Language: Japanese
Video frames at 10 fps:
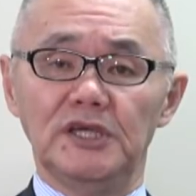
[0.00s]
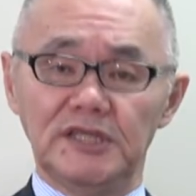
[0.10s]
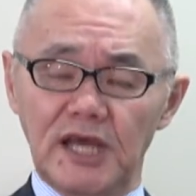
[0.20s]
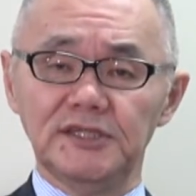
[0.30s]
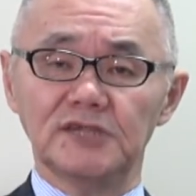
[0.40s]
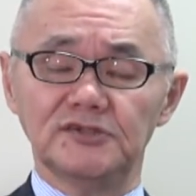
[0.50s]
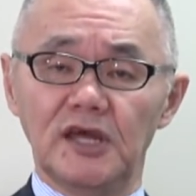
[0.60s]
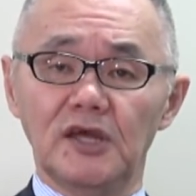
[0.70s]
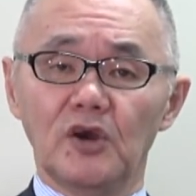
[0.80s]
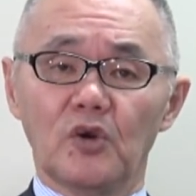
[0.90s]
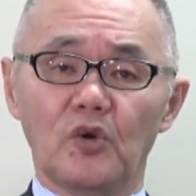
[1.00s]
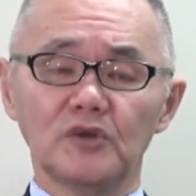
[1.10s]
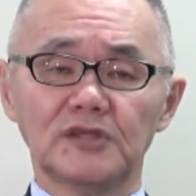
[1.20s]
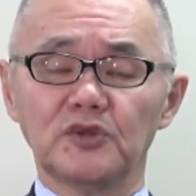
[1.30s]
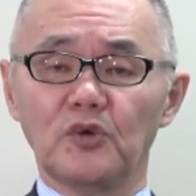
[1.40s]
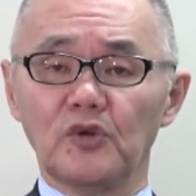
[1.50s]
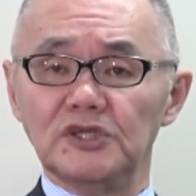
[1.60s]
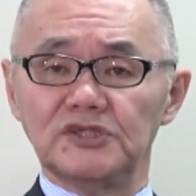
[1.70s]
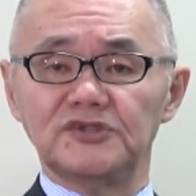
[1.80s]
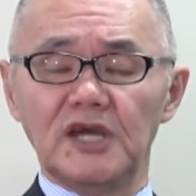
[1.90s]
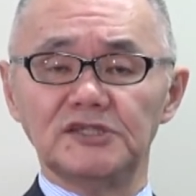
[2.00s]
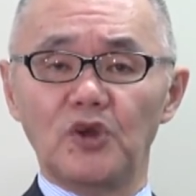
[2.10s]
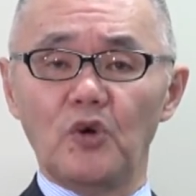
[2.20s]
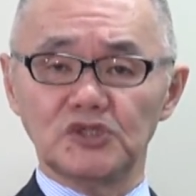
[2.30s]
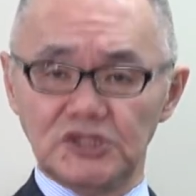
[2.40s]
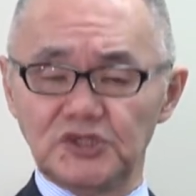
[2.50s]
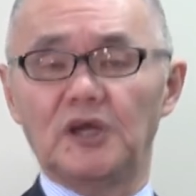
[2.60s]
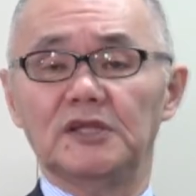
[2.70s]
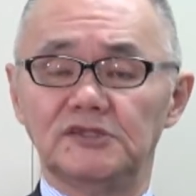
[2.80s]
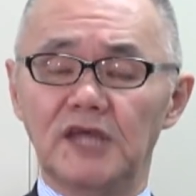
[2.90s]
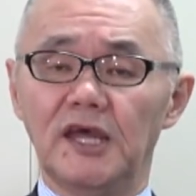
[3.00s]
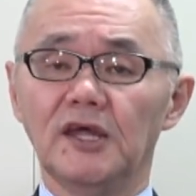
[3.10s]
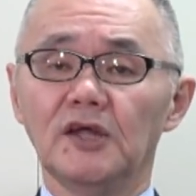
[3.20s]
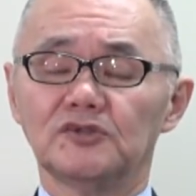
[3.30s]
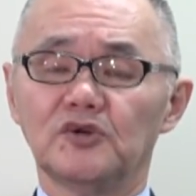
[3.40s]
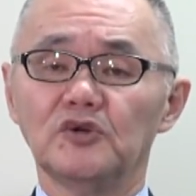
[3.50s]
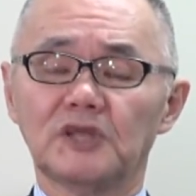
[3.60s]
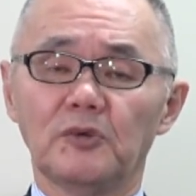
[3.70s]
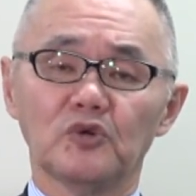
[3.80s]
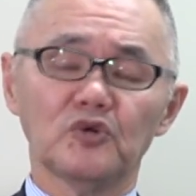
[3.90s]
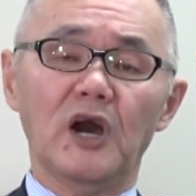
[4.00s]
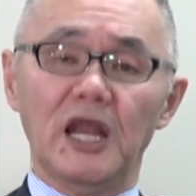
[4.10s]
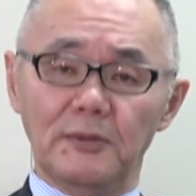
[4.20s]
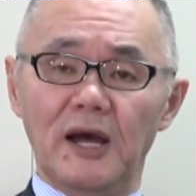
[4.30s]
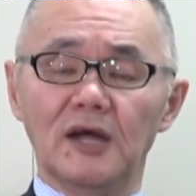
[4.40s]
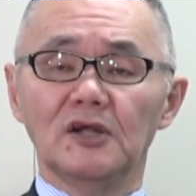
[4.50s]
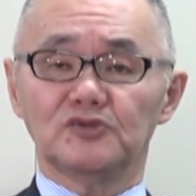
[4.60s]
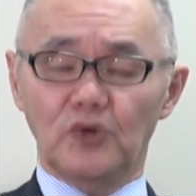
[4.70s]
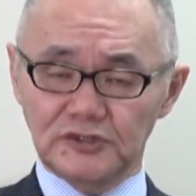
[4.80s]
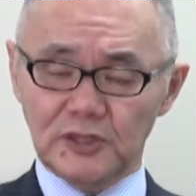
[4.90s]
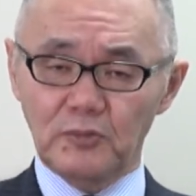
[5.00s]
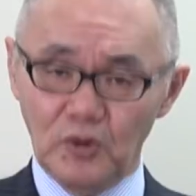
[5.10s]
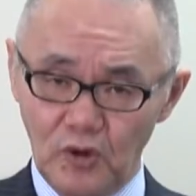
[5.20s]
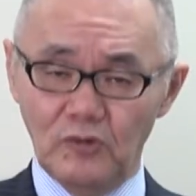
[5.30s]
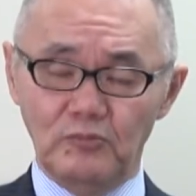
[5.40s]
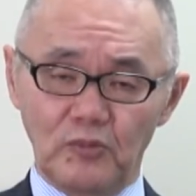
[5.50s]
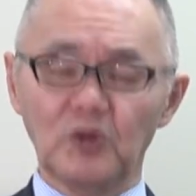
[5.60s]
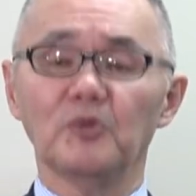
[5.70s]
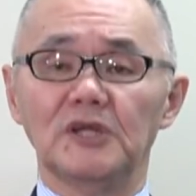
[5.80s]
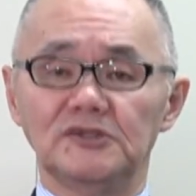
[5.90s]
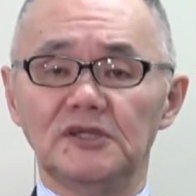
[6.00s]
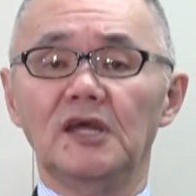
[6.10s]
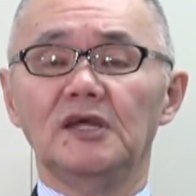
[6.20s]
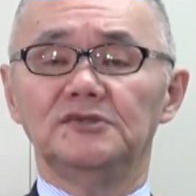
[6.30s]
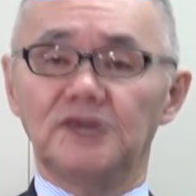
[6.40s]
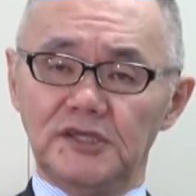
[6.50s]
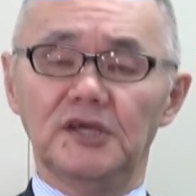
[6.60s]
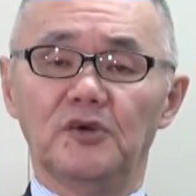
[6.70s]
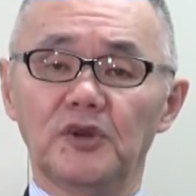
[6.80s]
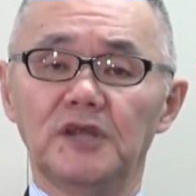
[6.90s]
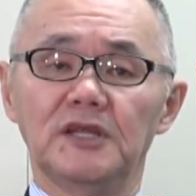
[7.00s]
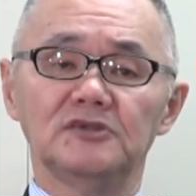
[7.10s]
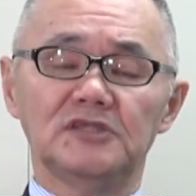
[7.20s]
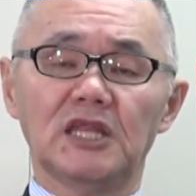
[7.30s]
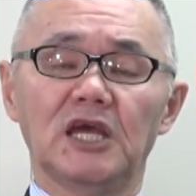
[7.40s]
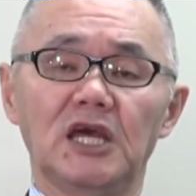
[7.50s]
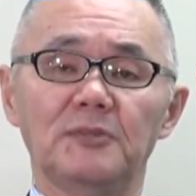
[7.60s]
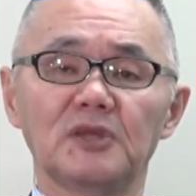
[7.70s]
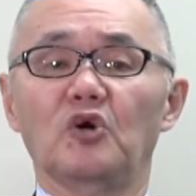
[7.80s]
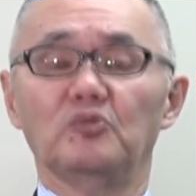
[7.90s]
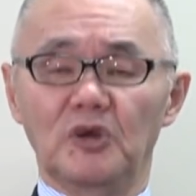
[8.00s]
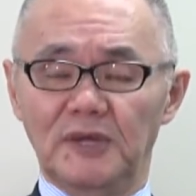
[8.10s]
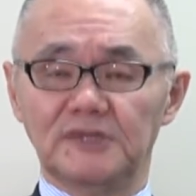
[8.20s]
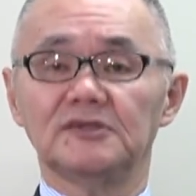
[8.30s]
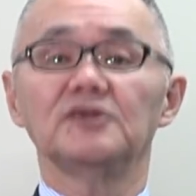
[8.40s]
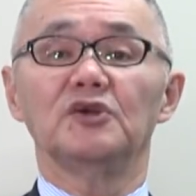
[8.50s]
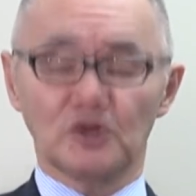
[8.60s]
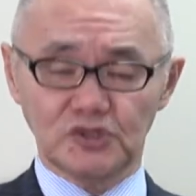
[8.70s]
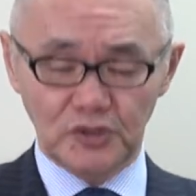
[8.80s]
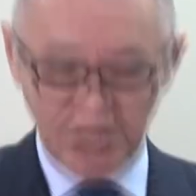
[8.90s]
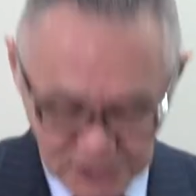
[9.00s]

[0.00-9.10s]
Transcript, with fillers: 依頼ですねこういったところに取材してほしいとかですねそういったことがあればそういったものをものもですねぜひご連絡いただければと思いますよろしくお願い